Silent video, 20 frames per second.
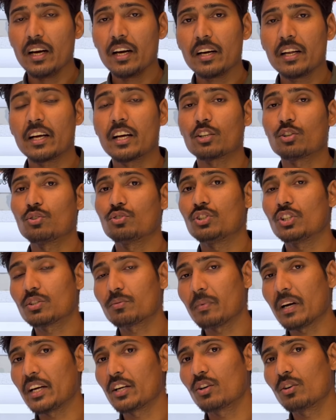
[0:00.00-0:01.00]
ठीक है तो जिस
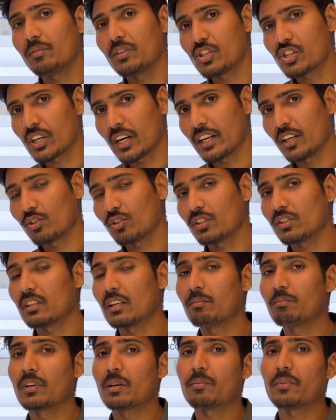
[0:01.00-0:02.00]
भाई को भी चाहिए तो इस
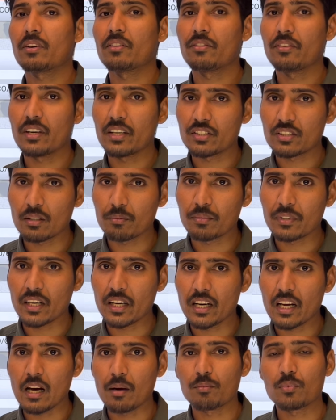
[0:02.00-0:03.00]
नंबर पर व्हाट्सअप
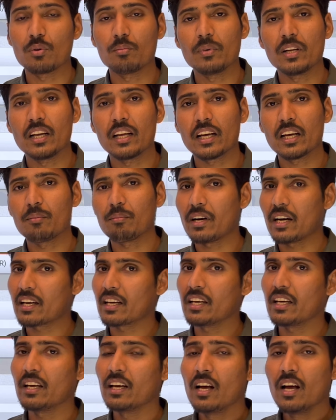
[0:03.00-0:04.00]
करें आपको मिलेंगे
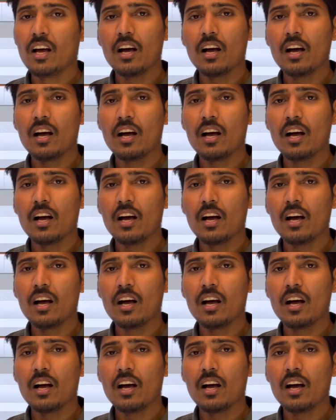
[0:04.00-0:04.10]
बाकी